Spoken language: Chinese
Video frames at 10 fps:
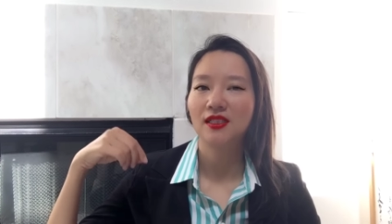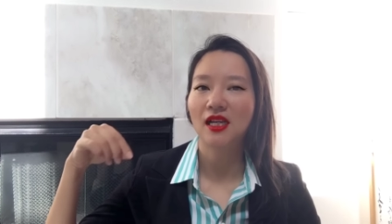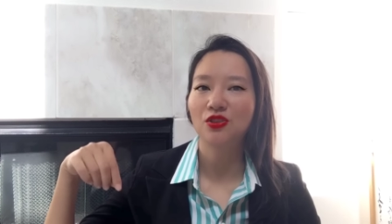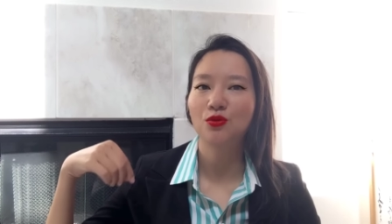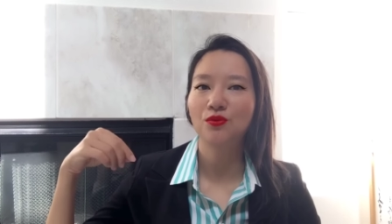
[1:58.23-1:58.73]

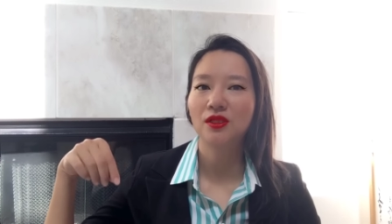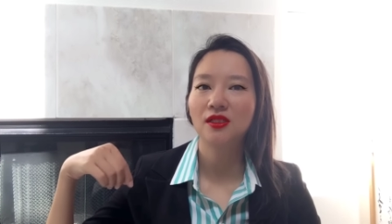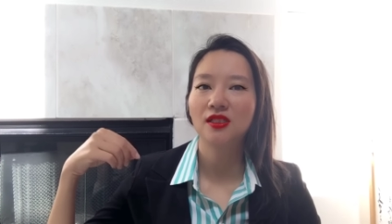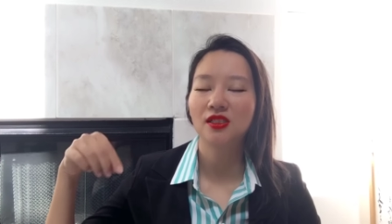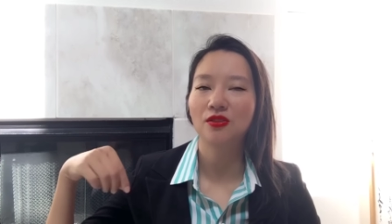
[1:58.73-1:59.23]
像树
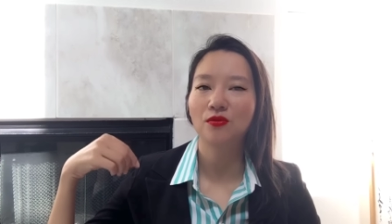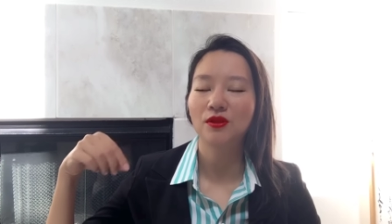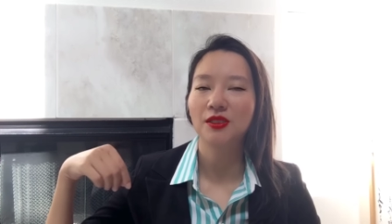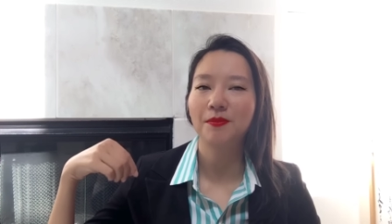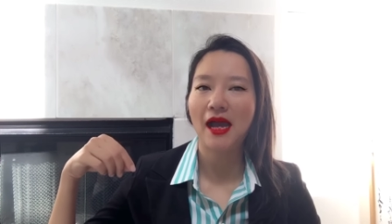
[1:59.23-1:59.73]
枝似的东
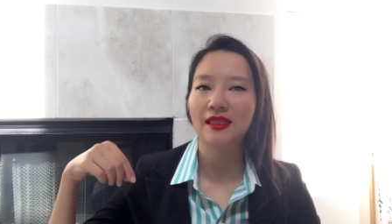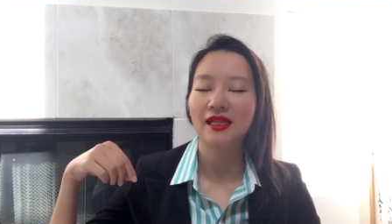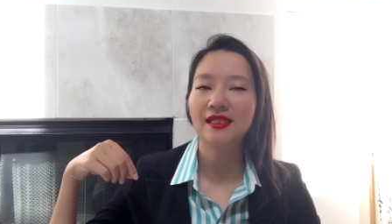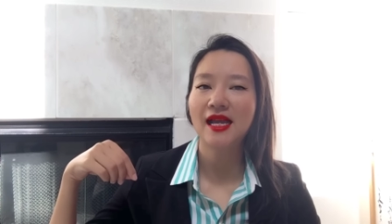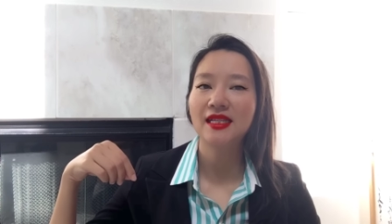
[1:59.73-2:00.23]
西把它
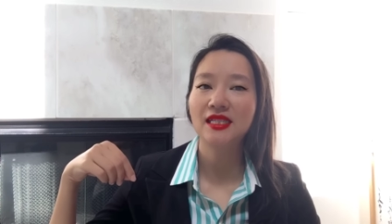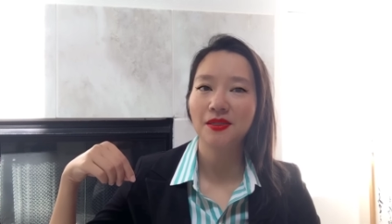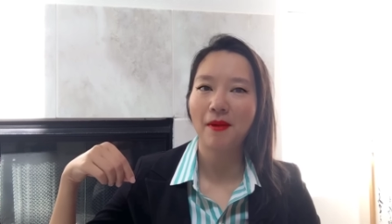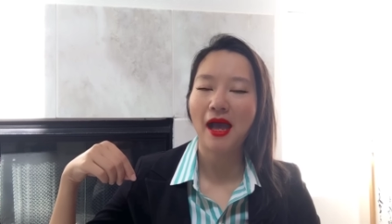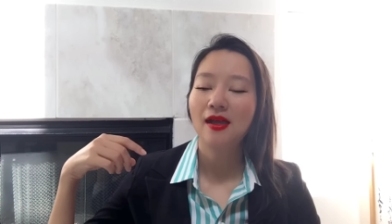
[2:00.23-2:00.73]
粘在一
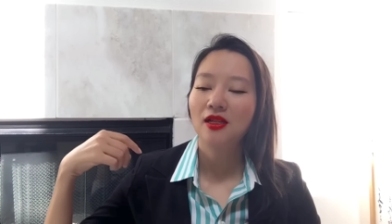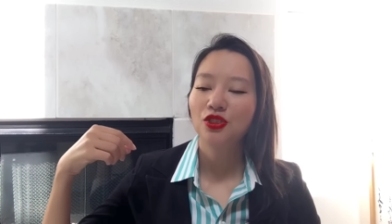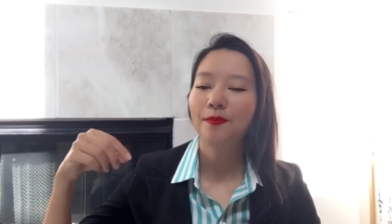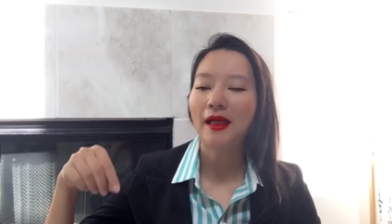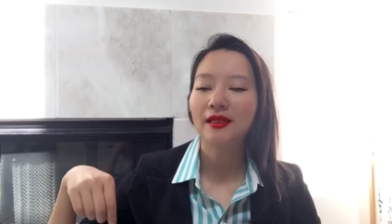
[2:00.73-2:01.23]
起嘛，
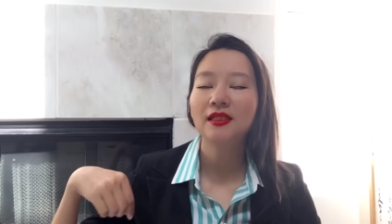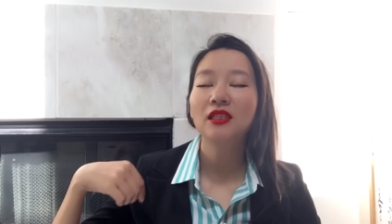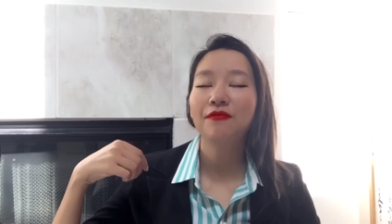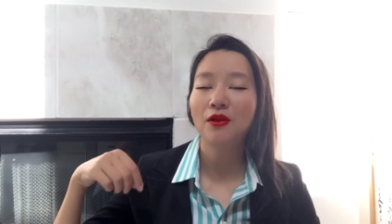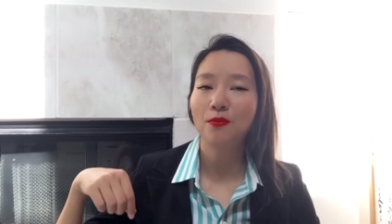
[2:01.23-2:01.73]
就把那个
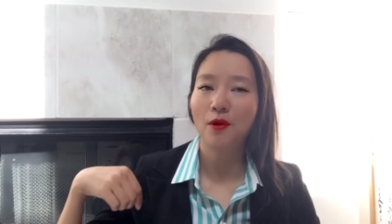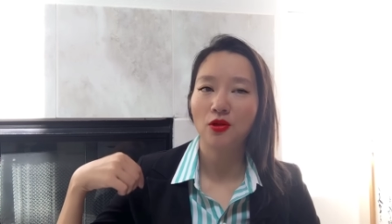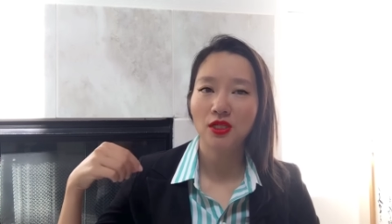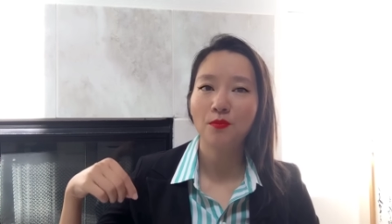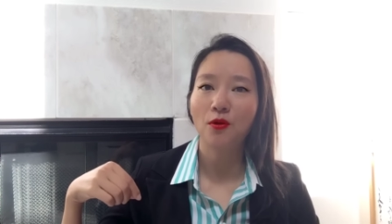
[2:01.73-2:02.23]
地方用保
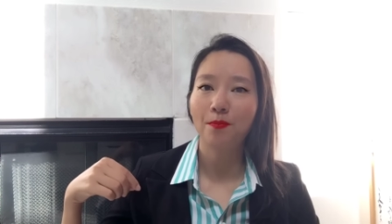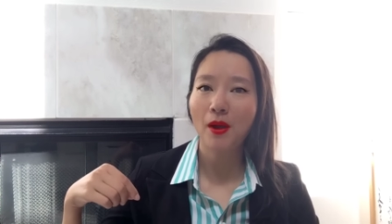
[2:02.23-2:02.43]
鲜膜